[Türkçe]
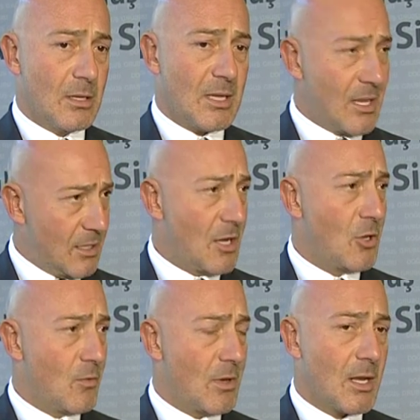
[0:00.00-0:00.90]
kendine
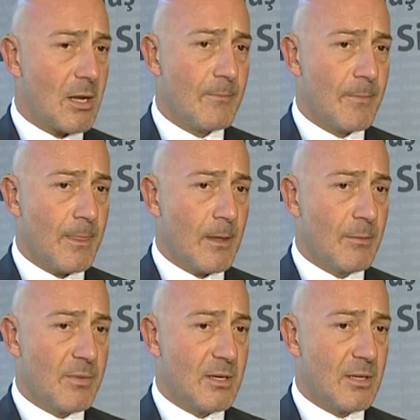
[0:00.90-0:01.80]
güvenen
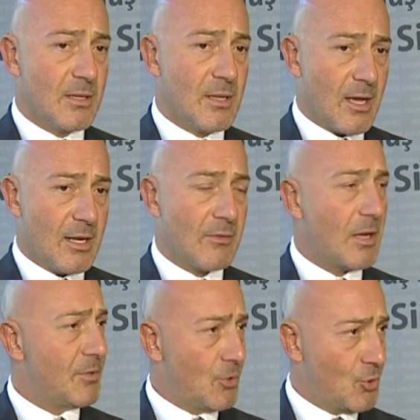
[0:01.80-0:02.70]
bir idare
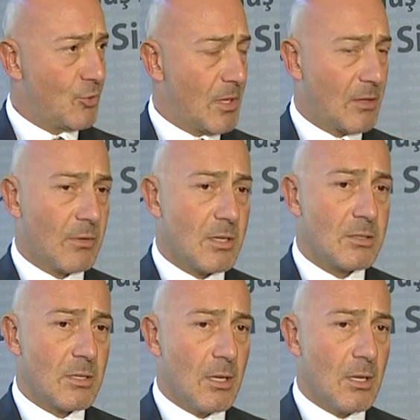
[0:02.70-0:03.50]
var, bir hükümet var.